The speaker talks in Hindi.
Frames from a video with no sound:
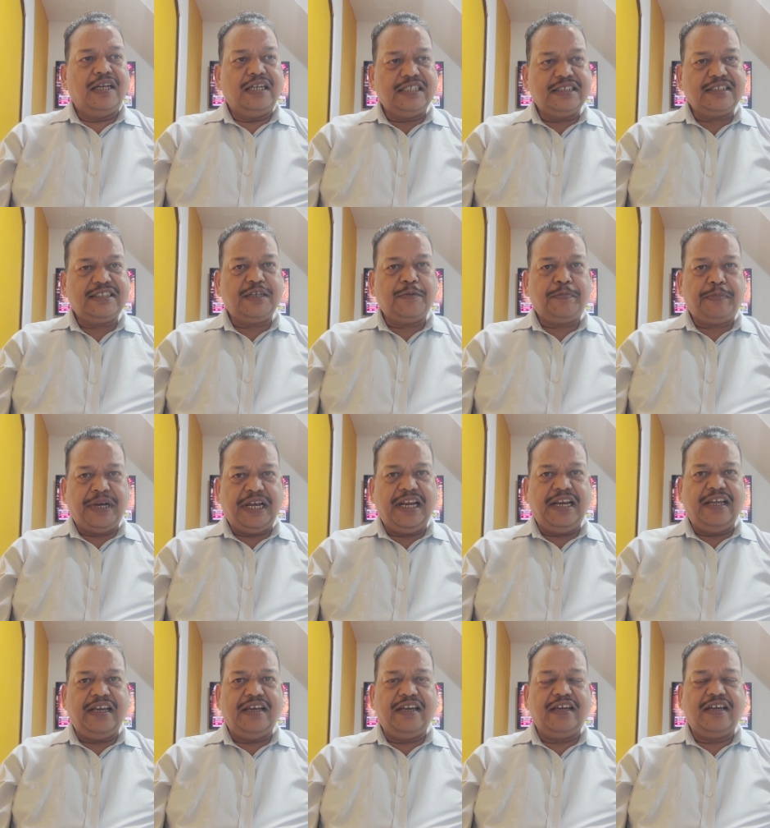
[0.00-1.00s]
इससे
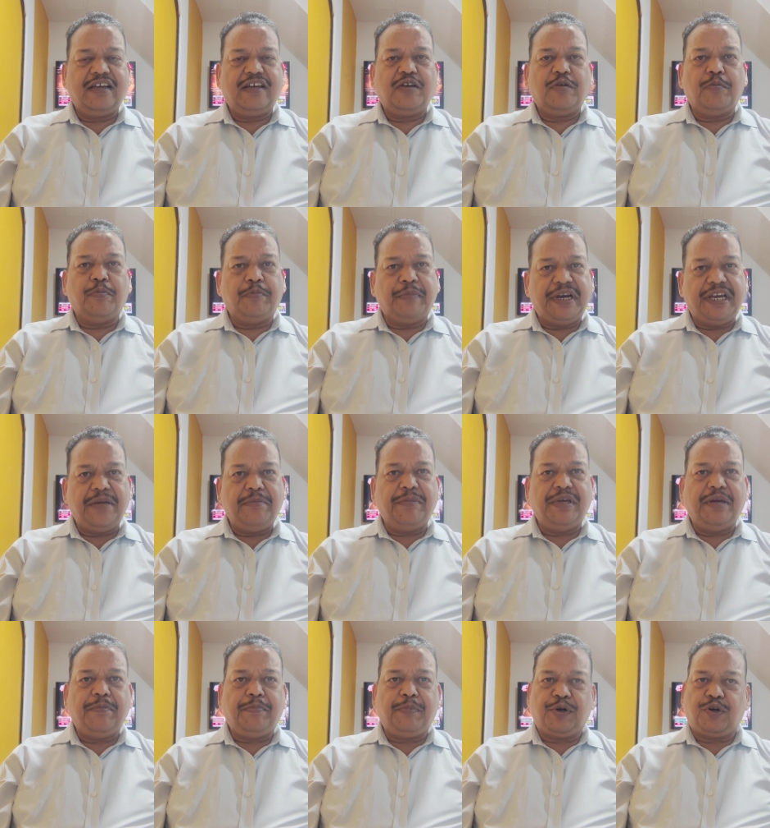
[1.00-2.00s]
पहले मई
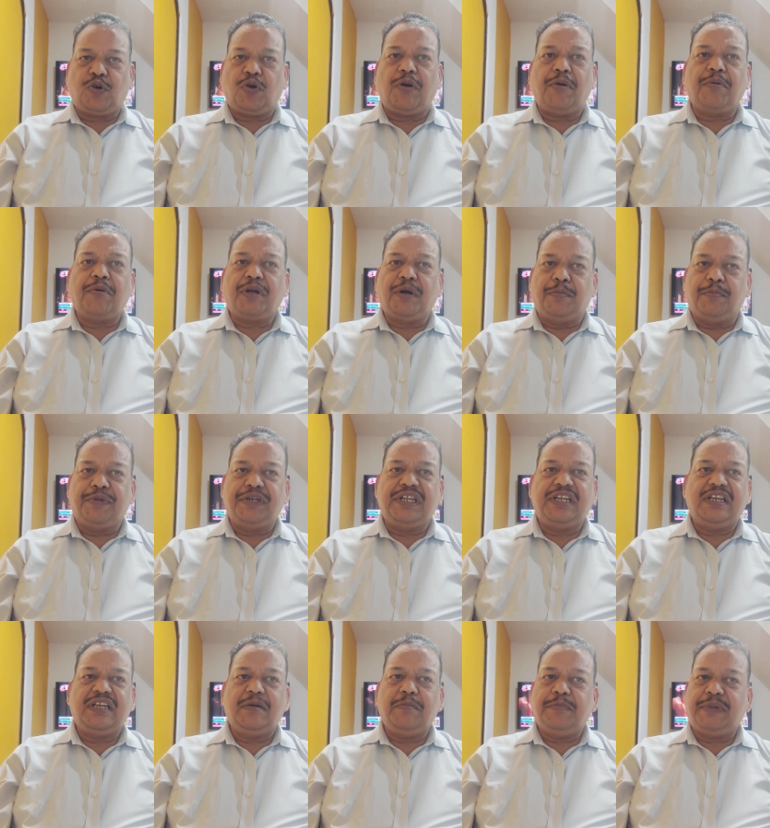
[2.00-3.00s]
में पेट्रोलियम
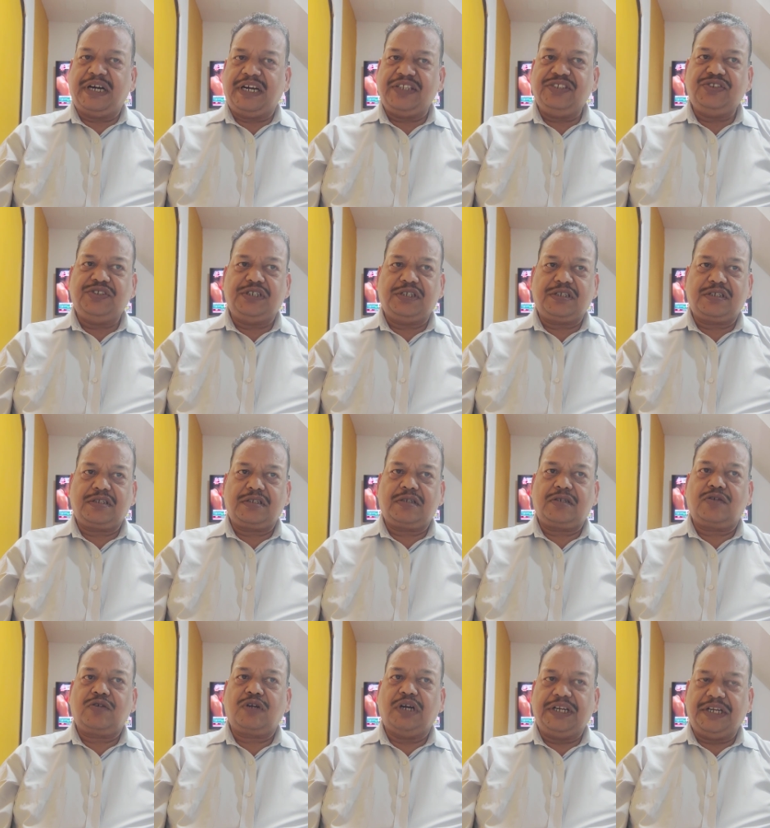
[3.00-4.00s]
कंपनी ने वाणिज्यिक
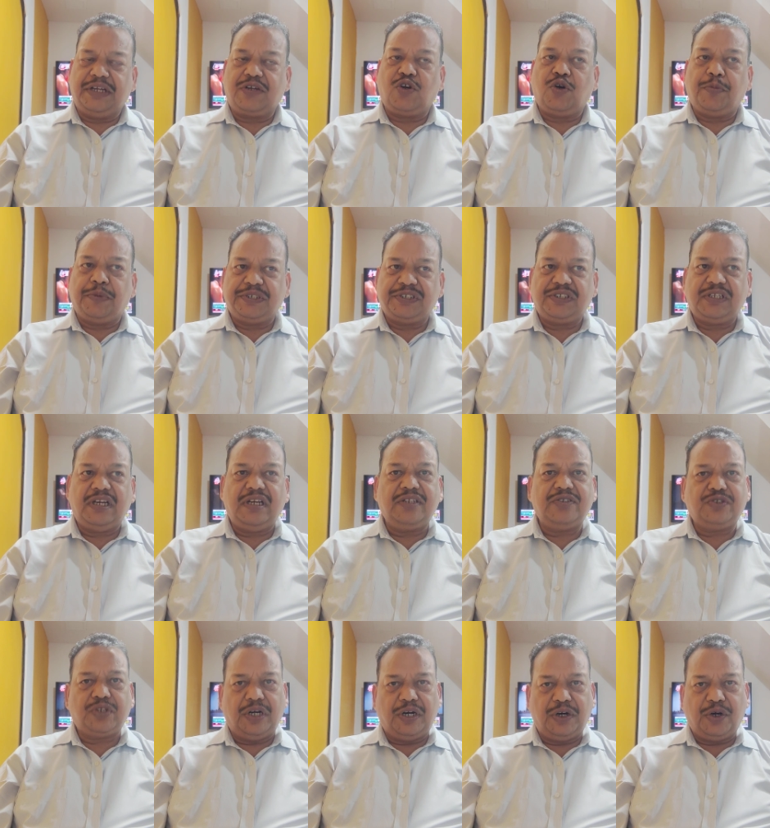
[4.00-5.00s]
यानी कॉमर्शियल
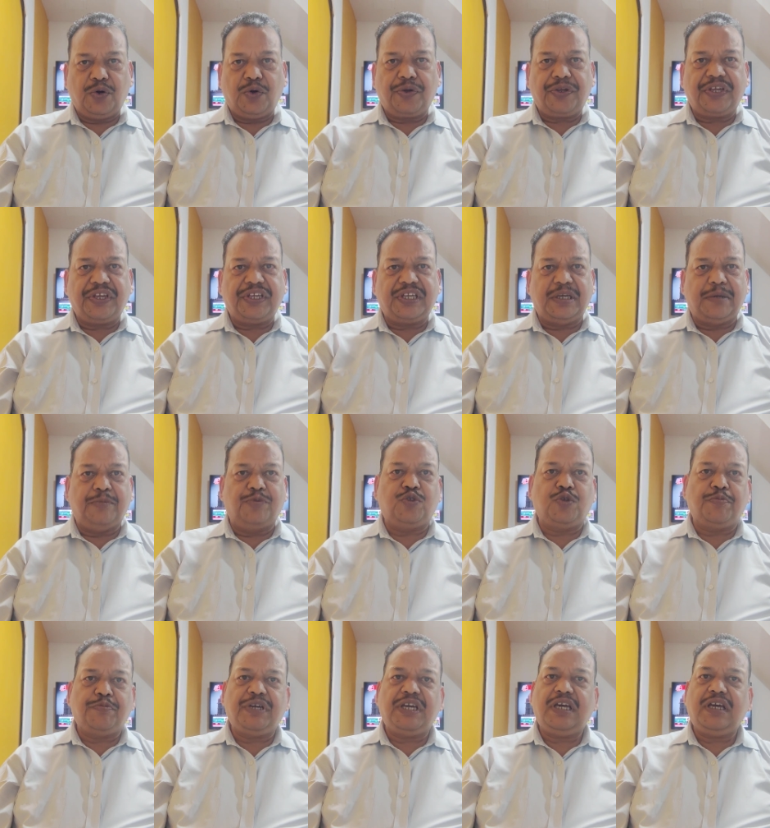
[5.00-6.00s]
सिलेंडरों की
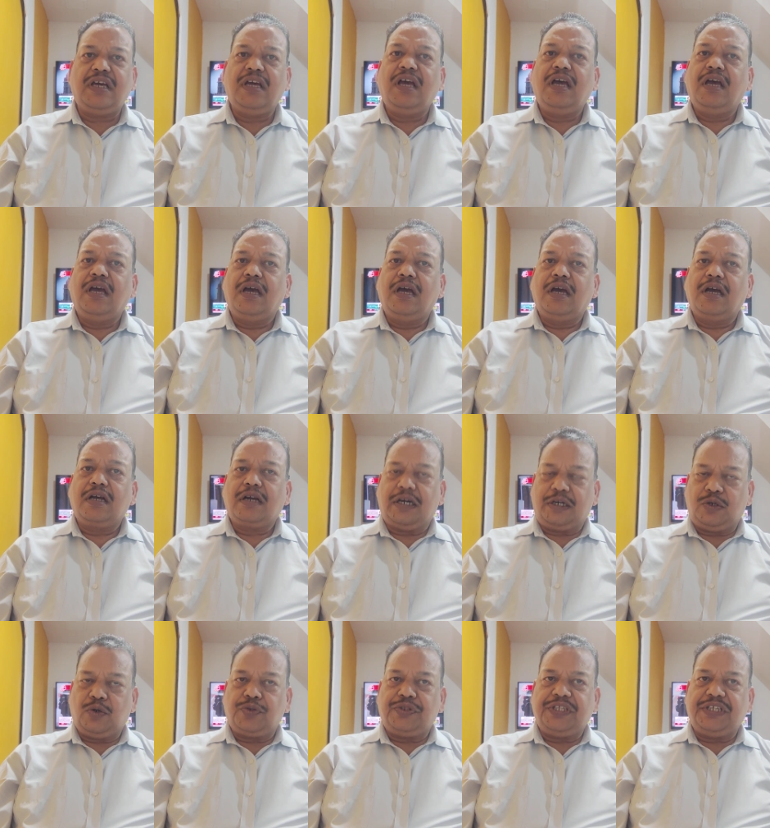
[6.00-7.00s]
कीमतों में
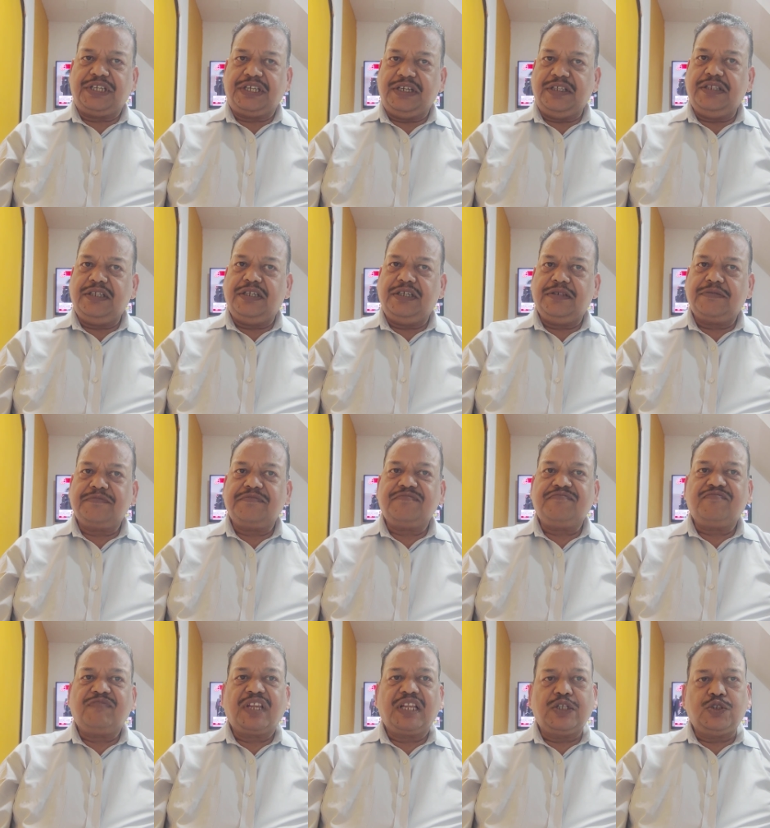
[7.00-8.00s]
कटौती की थी
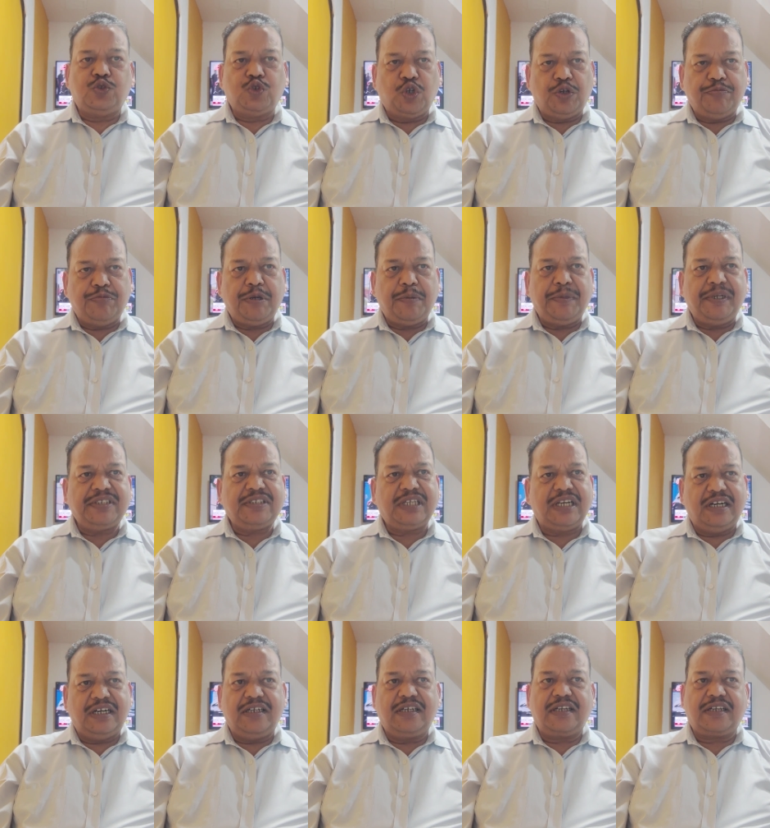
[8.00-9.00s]
जून में भी
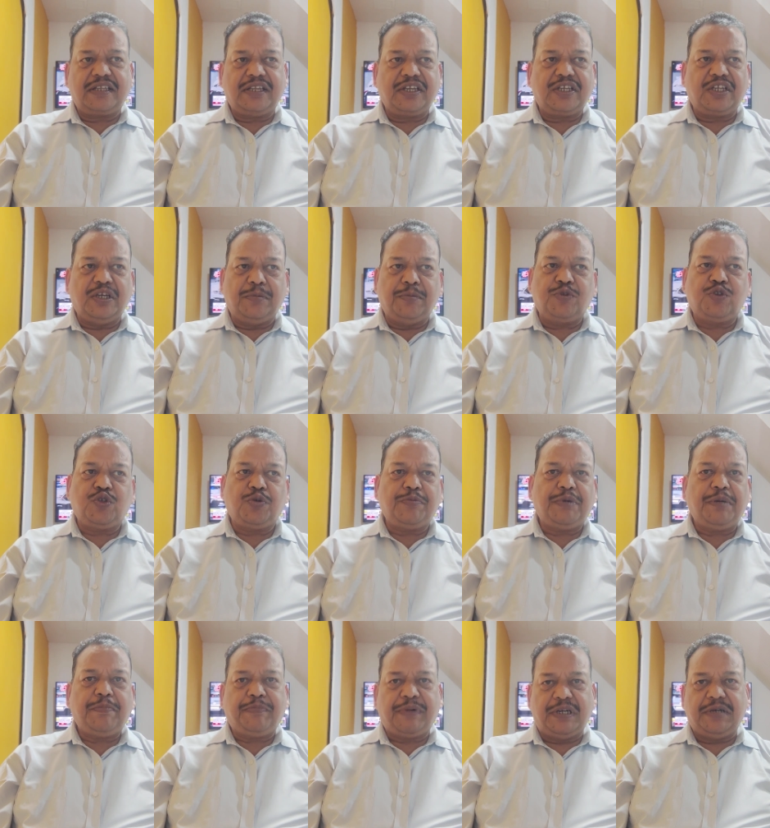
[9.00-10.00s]
सिलेंडर की कीमतों
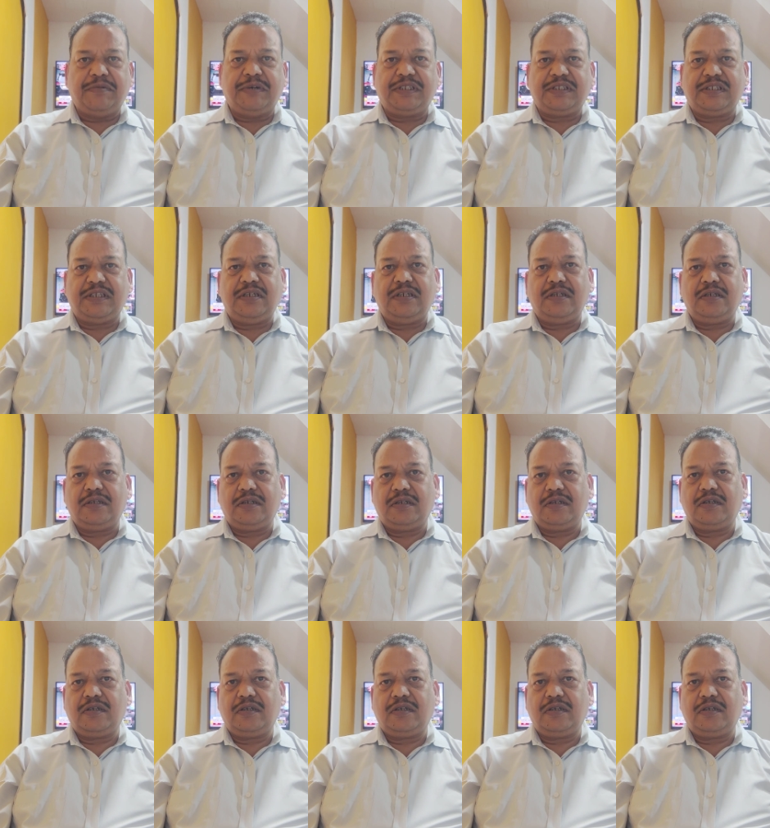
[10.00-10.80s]
में परिवर्तन